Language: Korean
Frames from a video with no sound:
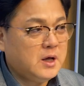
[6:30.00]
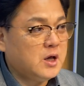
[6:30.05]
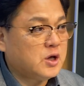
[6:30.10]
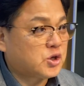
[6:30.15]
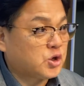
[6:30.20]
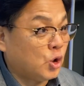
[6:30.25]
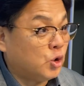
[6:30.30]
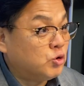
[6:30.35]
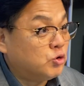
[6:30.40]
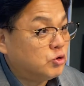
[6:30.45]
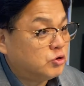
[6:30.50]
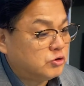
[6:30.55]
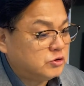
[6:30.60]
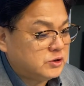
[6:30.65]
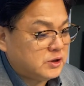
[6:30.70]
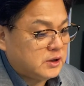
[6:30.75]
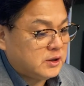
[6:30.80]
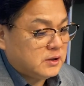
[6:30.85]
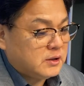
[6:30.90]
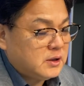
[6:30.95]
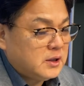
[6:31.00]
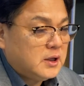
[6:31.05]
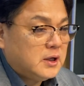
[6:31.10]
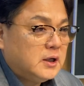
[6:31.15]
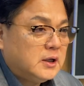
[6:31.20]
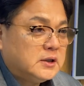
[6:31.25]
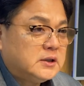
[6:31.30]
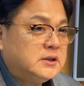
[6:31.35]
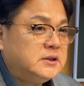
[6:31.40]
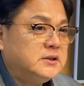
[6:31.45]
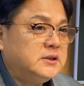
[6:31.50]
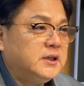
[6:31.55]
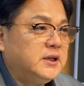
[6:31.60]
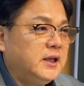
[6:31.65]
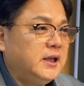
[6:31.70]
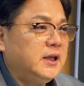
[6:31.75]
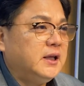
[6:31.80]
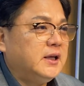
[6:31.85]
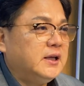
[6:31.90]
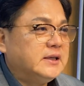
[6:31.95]
결국은
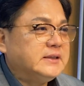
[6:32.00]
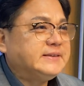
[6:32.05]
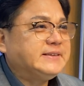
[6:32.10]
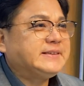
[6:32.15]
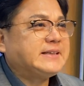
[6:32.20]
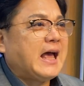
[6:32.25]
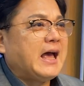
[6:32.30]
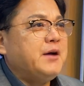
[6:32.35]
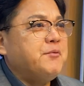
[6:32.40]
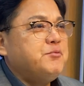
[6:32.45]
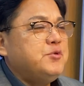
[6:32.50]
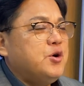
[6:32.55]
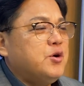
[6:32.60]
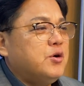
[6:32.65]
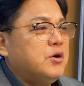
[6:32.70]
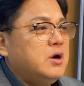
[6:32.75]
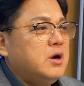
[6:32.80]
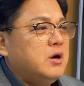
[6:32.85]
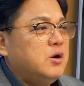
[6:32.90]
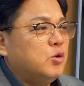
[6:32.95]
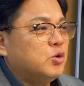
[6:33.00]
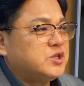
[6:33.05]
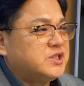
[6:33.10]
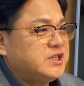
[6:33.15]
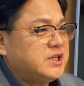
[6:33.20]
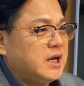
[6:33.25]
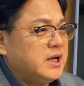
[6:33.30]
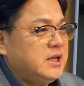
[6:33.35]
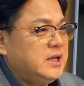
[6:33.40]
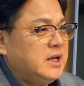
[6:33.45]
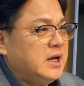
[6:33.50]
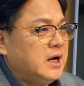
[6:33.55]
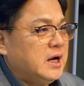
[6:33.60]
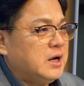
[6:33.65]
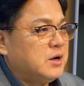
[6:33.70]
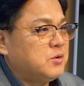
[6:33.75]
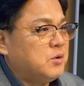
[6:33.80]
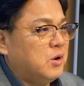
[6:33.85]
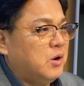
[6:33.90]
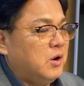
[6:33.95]
그들이 사명을 놓지
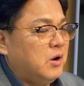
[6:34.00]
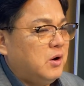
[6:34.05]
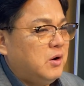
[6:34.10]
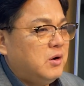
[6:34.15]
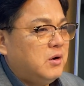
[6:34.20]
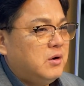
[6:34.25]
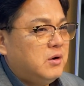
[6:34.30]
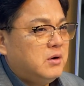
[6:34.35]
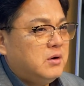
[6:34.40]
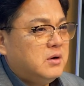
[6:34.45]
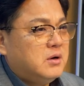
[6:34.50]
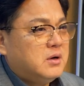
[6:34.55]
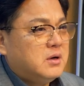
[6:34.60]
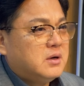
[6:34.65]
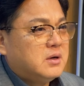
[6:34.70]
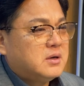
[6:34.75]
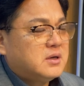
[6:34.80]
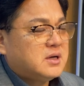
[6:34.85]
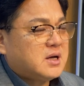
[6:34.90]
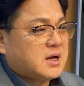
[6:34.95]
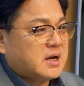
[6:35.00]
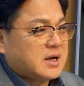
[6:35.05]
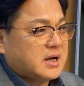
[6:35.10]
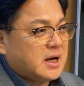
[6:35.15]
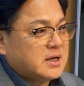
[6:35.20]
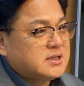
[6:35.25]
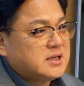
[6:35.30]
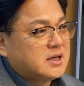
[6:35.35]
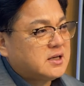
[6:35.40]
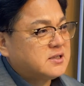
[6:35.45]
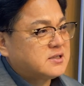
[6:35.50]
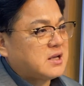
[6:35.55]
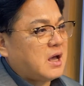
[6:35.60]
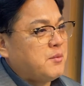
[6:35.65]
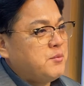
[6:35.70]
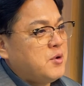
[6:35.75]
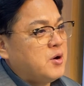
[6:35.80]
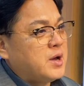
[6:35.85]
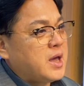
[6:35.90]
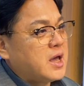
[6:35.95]
아니하고 끝까지 그
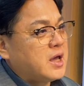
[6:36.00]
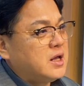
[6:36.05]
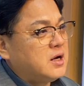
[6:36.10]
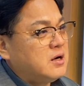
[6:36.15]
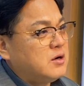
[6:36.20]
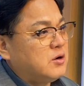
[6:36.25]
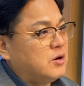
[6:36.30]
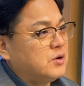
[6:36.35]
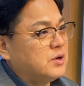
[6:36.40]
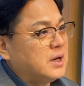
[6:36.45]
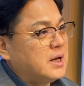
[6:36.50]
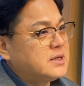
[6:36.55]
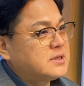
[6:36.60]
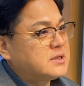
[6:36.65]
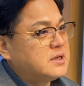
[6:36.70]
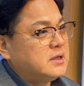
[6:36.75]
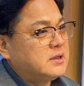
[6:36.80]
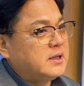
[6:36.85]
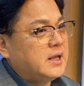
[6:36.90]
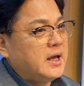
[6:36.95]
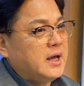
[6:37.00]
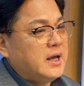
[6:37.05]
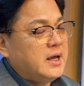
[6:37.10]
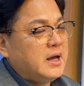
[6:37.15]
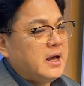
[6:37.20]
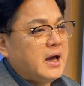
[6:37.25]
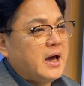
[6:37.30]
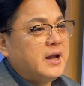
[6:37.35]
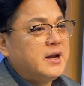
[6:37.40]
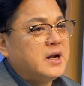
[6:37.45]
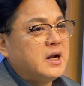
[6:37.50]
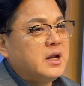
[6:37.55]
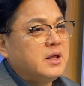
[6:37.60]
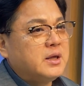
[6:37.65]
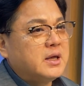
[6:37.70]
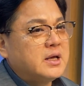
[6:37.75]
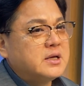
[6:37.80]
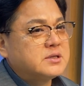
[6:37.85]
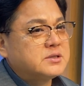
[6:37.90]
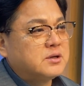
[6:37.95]
사명의 길을 걸어갔을 때
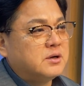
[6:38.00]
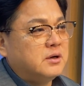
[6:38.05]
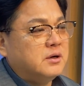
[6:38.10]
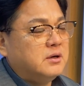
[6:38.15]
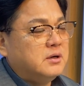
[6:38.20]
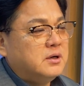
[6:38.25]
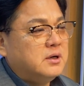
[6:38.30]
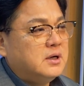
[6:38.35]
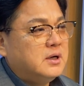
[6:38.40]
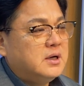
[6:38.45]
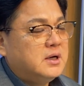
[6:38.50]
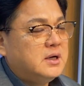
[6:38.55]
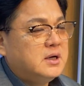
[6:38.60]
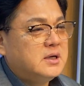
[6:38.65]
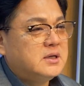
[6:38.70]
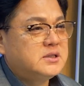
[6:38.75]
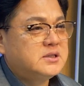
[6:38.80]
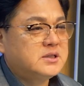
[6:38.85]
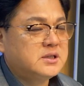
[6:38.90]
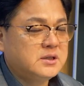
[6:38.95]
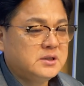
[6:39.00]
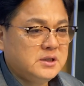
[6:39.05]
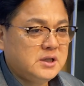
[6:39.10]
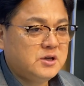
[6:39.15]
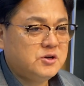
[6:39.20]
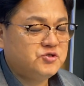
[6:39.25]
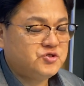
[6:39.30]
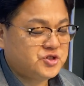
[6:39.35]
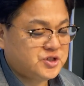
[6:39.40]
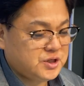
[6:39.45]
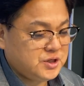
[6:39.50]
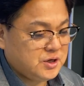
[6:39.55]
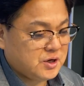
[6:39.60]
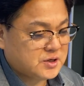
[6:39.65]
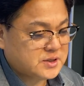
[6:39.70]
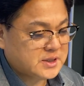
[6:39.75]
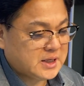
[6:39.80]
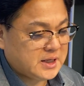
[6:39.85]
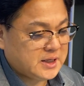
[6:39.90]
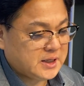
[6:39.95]
하나님께서 승리를 주신
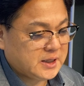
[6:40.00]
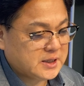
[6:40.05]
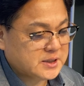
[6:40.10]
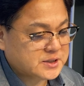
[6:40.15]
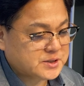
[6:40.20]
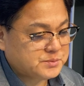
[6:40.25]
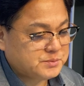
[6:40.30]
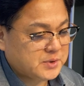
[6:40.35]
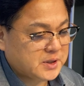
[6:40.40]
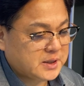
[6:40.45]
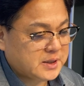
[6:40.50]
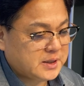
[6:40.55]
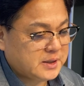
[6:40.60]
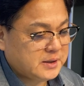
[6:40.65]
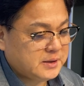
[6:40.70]
역사 아니겠습니까?